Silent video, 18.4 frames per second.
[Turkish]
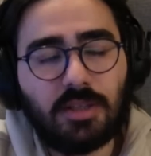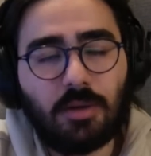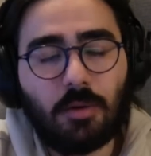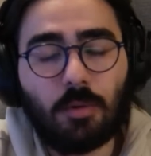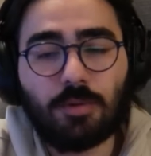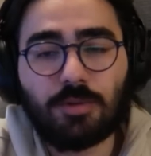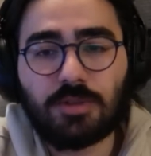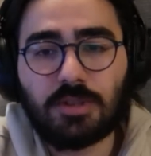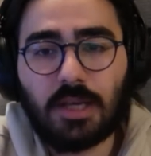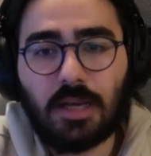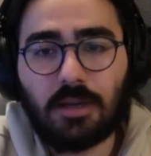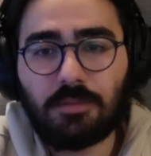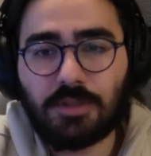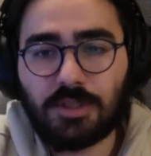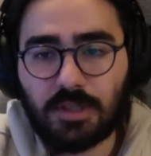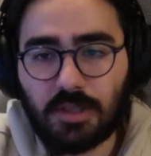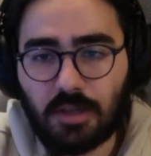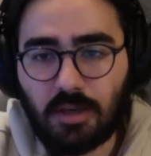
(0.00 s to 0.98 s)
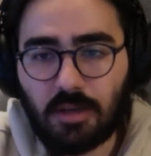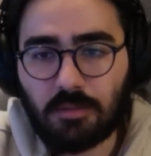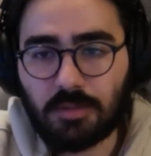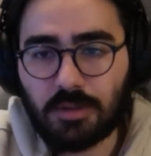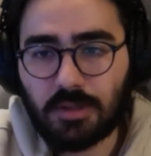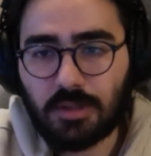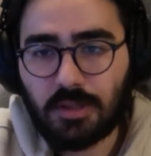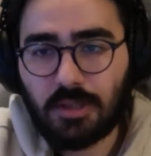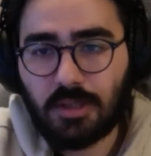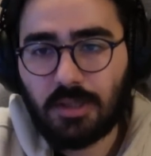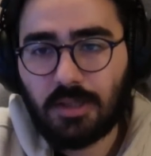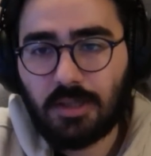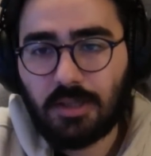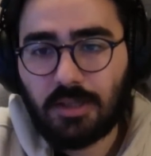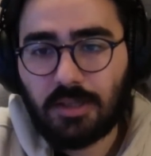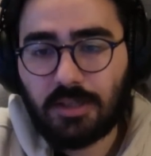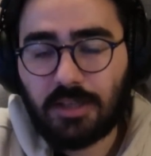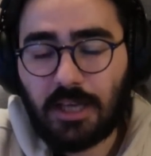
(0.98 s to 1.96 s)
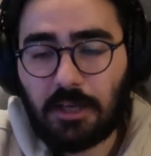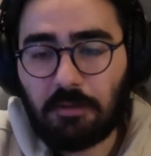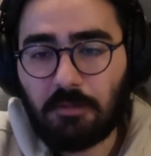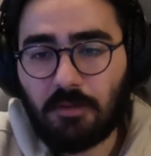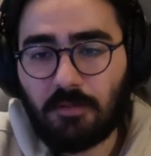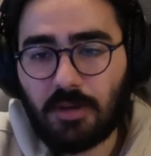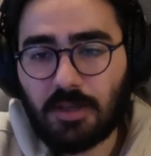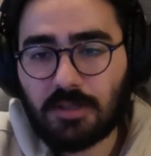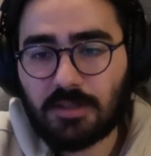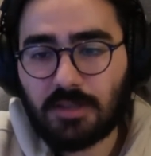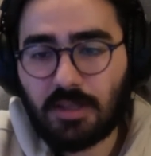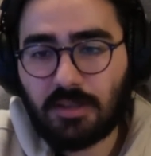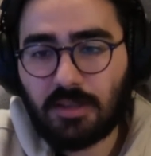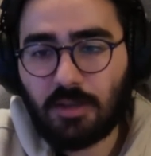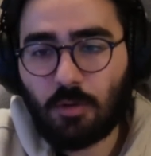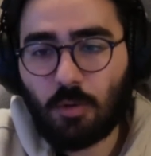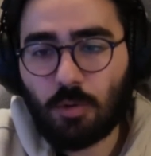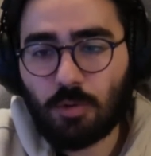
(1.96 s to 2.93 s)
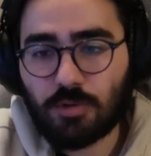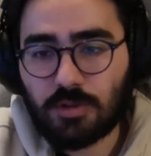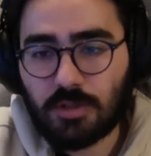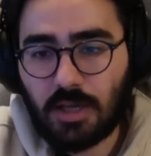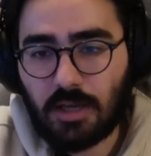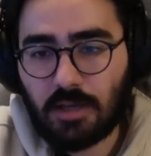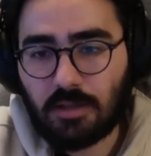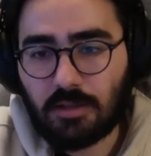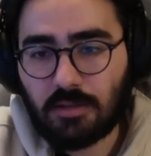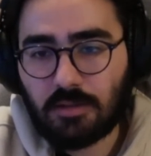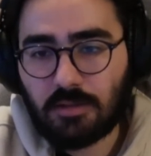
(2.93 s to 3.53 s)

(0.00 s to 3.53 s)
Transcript: de öznel bir şey abi. Game Awards zaten öznel.